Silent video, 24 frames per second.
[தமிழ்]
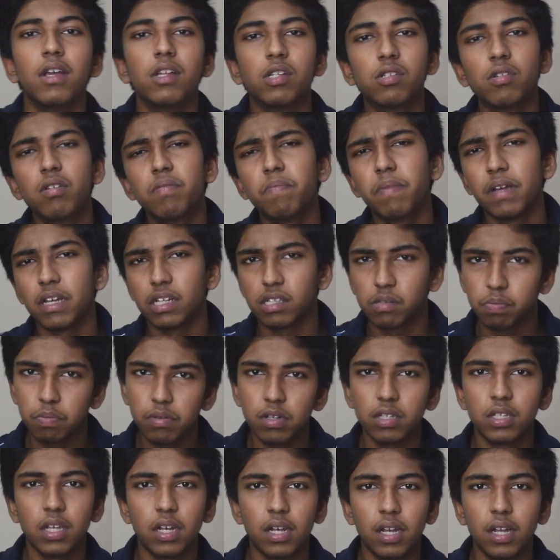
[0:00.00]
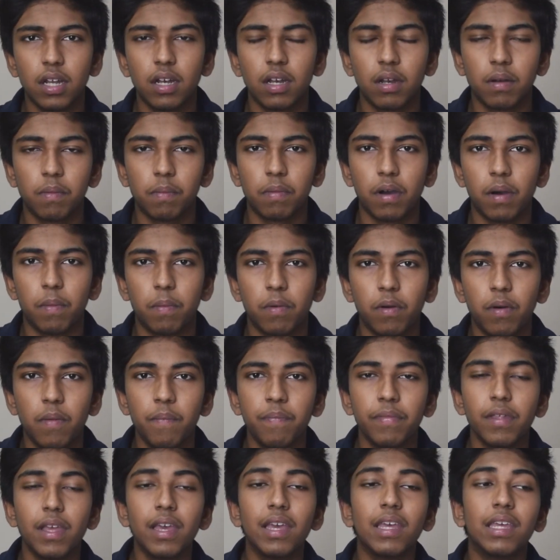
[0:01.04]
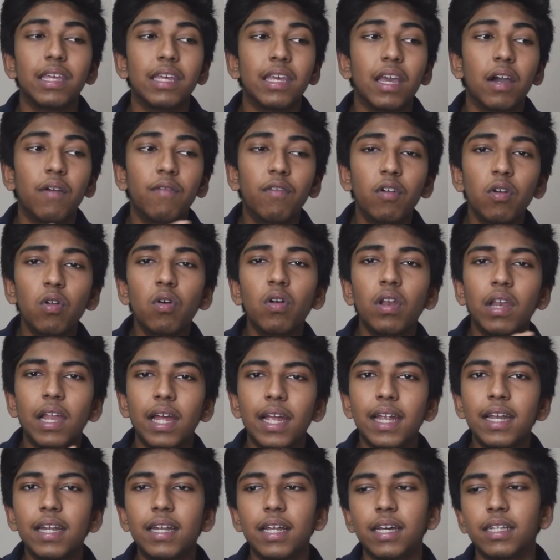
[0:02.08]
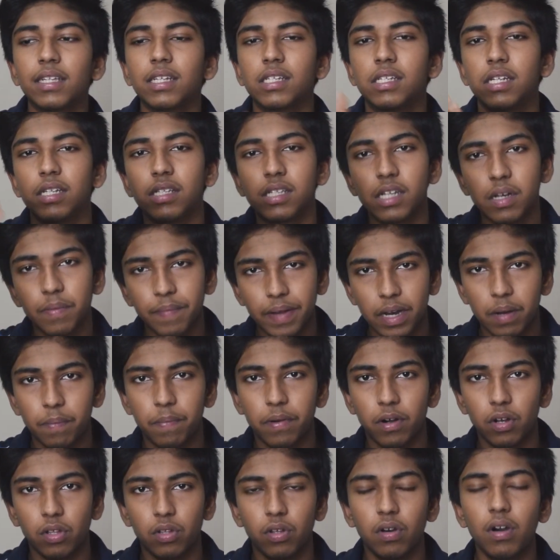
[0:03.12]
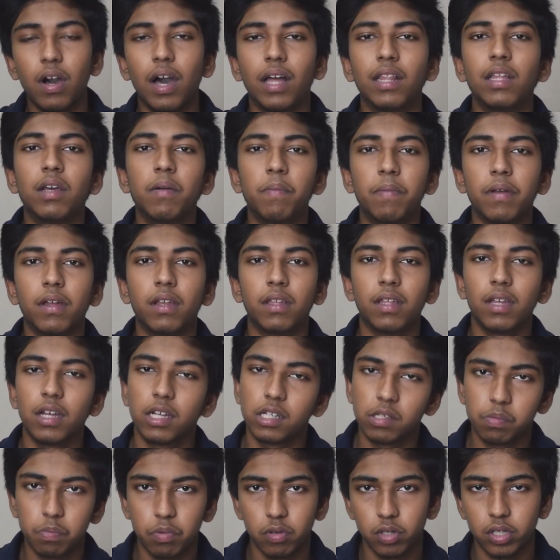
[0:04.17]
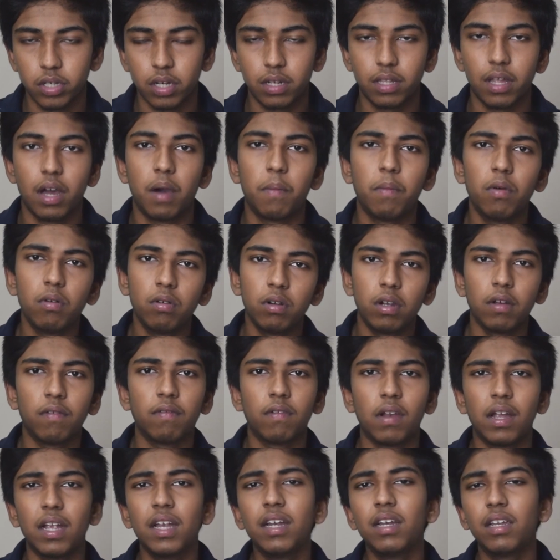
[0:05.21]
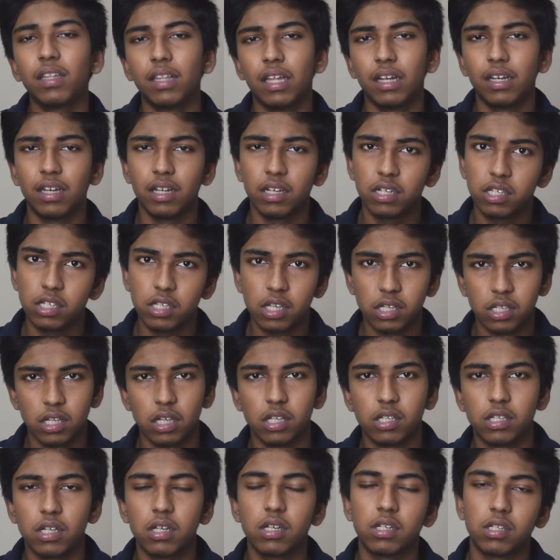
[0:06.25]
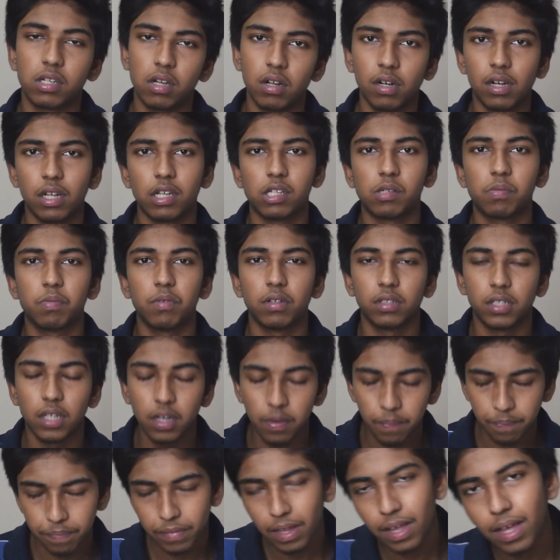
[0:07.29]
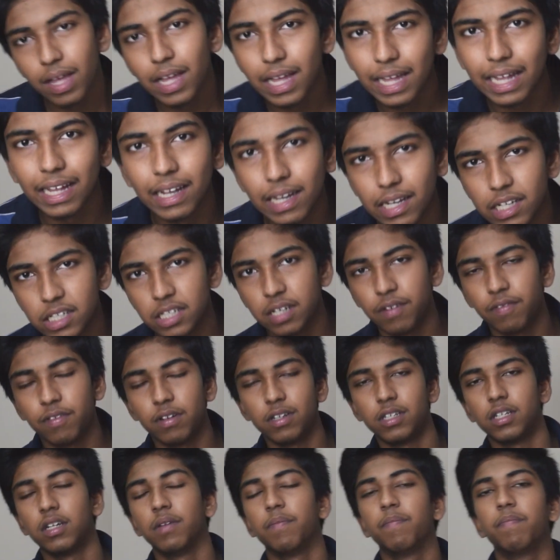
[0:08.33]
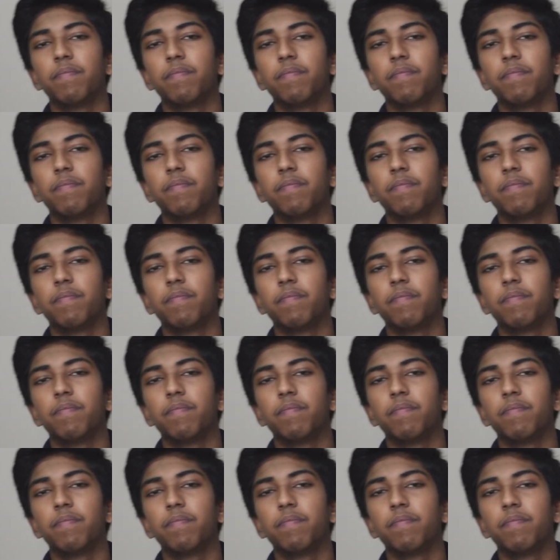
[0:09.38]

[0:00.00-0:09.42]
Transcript: ஸோ இப்போ தான் என்னென்னு பார்ப்போம் எவ்வளோ லைட் அந்த சென்சர் மேலே படுதோ அதுக்கு பேர் தான் எக்ஸ்போசர் த அமௌண்ட் ஆஃப் லைட் தட் ஹிட்ஸ் த சென்சர் இஸ் கால்ட் எக்ஸ்போசர் இங்கிலீஷ் டெஃபினிஷன்